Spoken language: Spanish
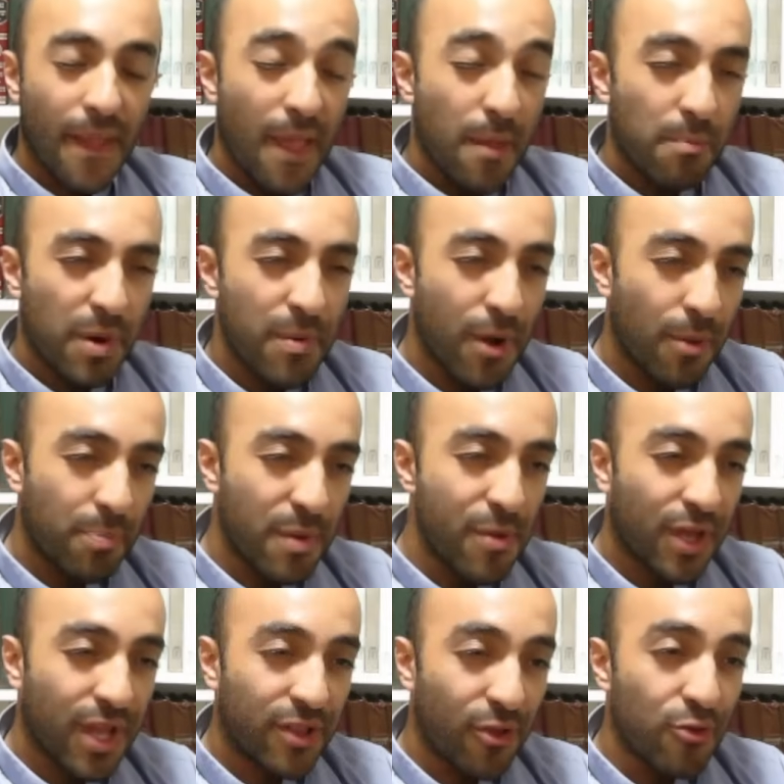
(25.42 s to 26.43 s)
Primero,
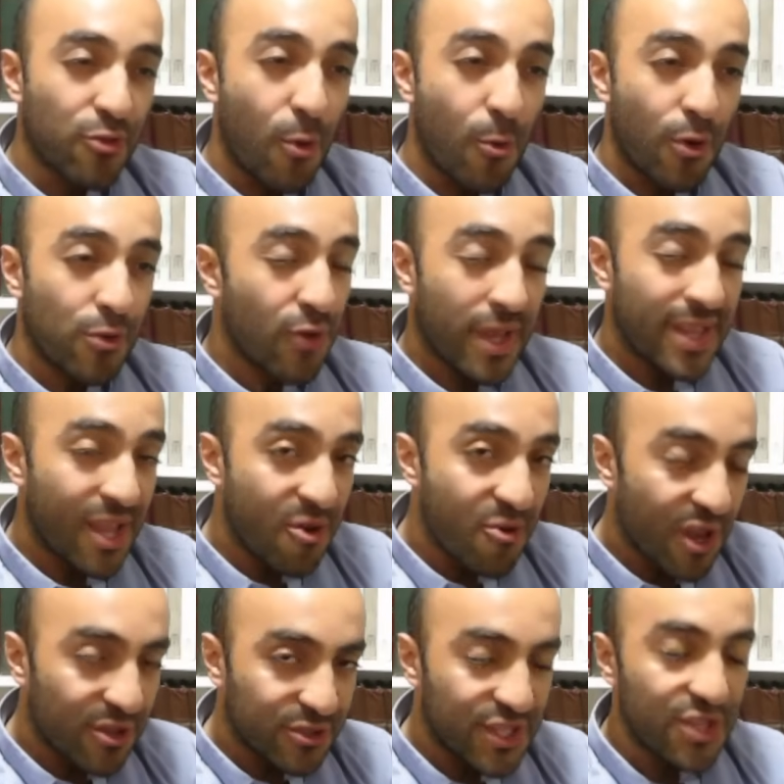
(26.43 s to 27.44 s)
primero, que todo, no, no, hay ningún
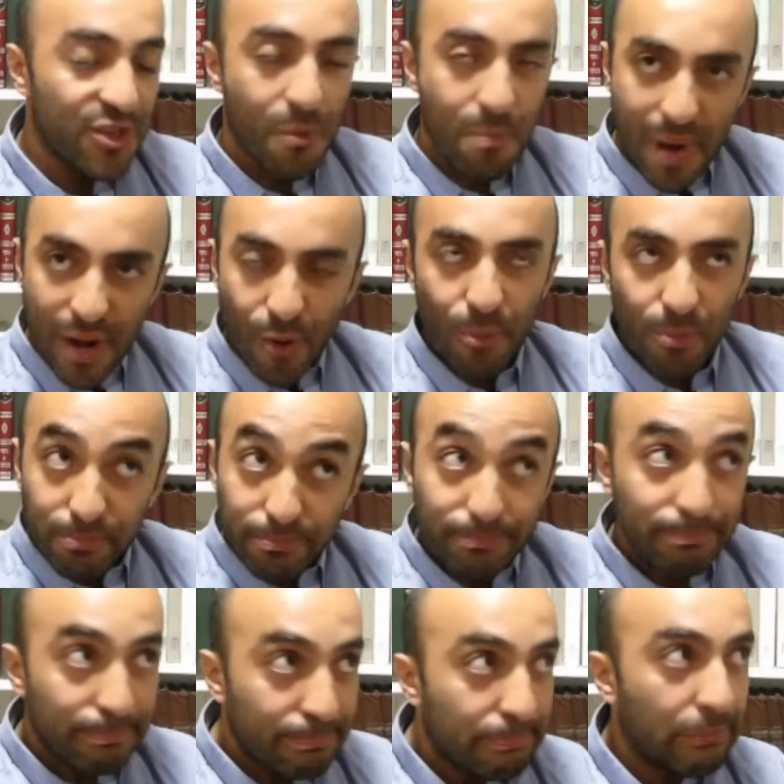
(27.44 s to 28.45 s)
genocidio, pero. Eh,
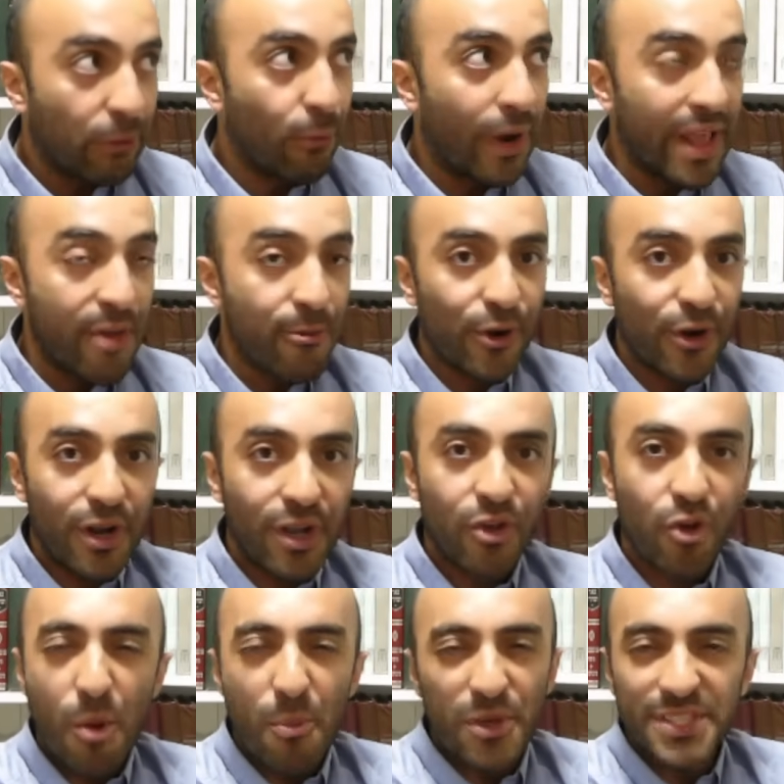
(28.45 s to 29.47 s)
me equivoco. Whatever.
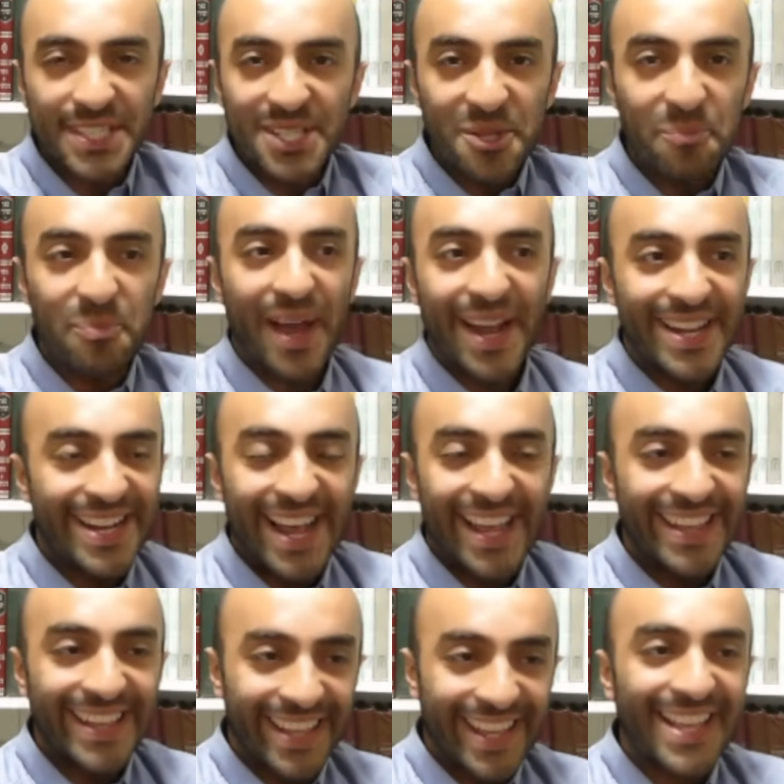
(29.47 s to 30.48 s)
¿Cómo está equivoco. haciendo pagar
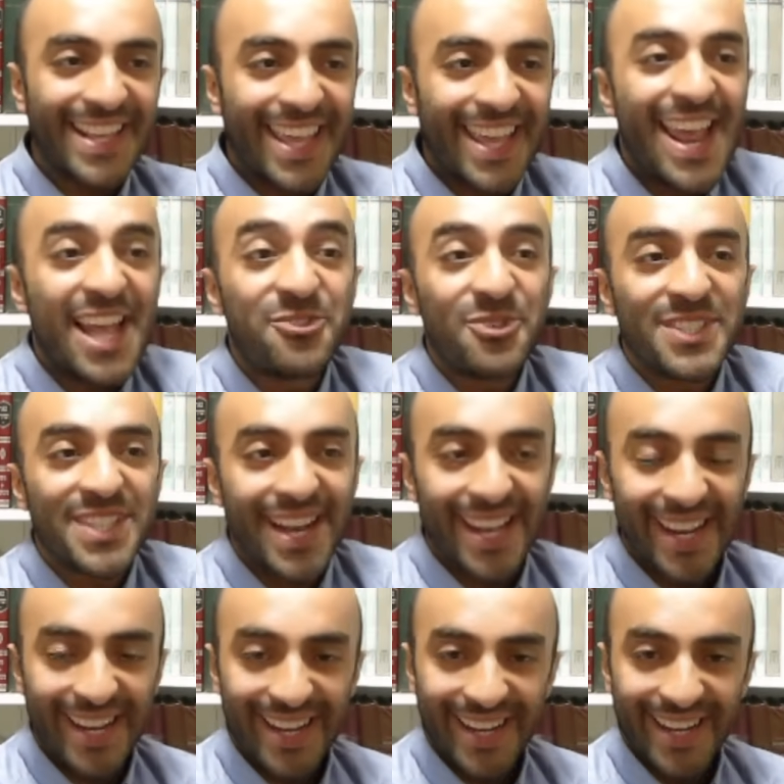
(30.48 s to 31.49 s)
Irán? ¿Qué, qué le ha hecho
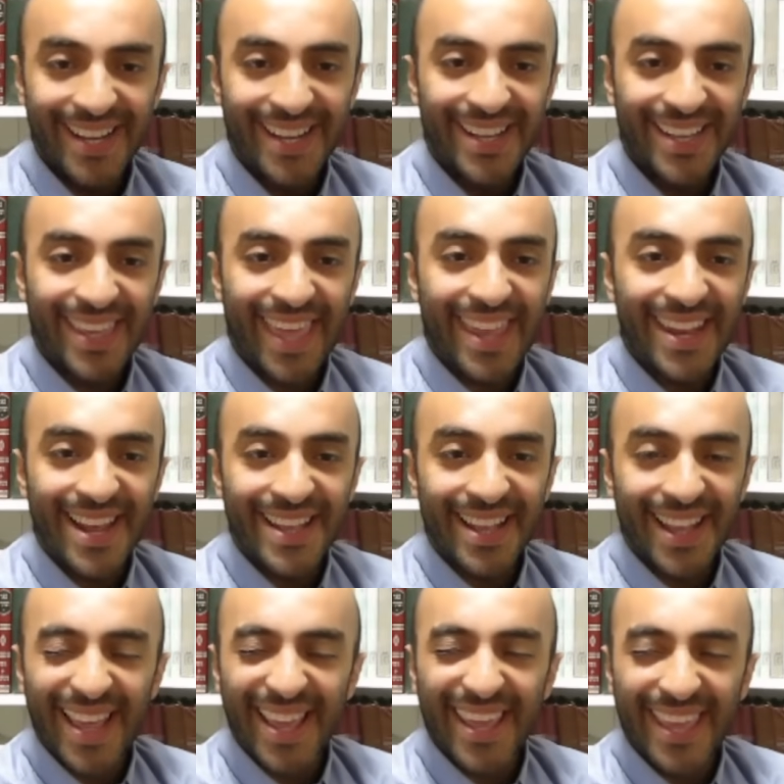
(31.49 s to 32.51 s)
Israel? ¿Qué,
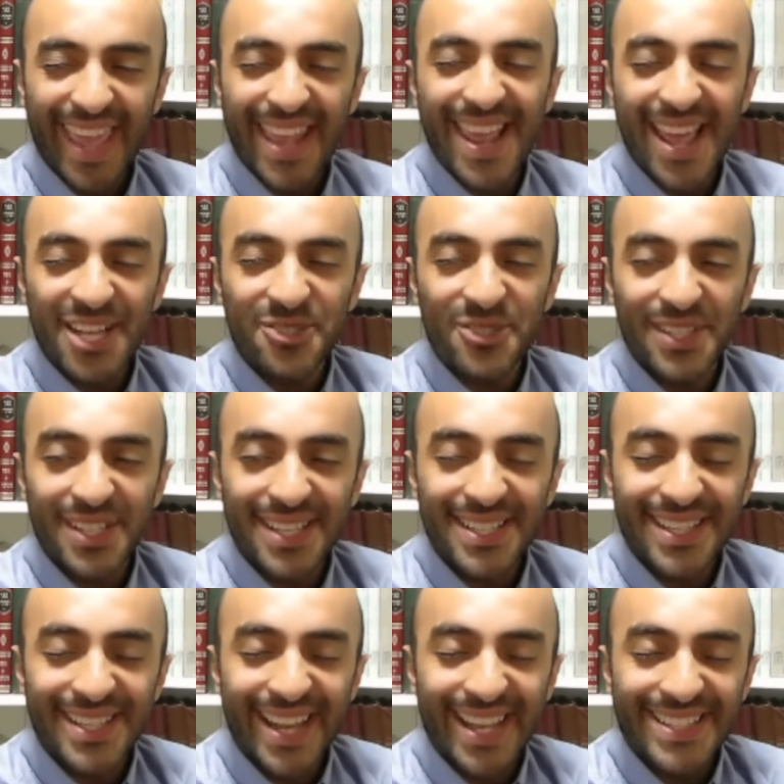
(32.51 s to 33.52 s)
Irán, ¿Qué le ha hecho
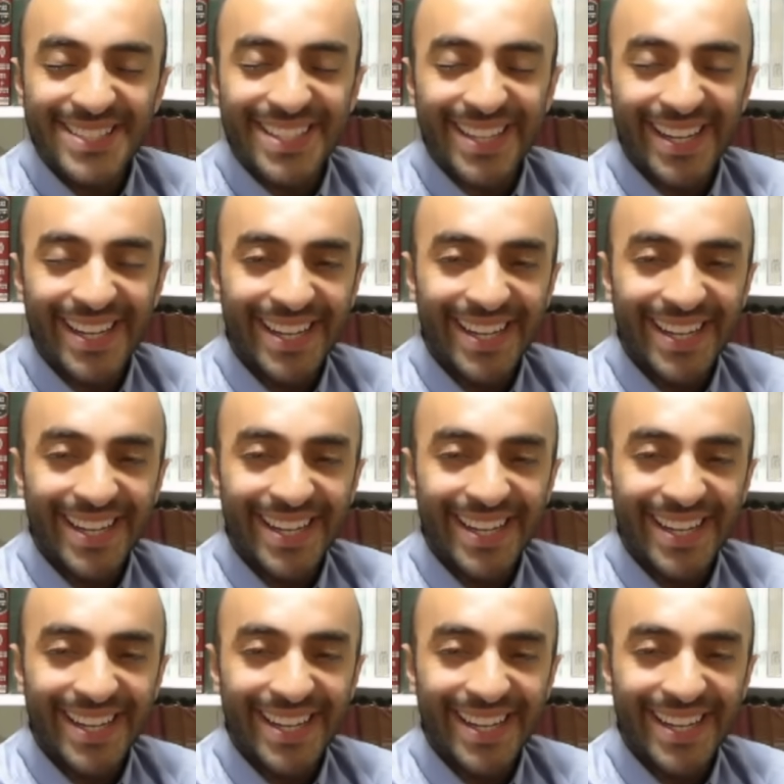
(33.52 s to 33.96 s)
Irán a Israel?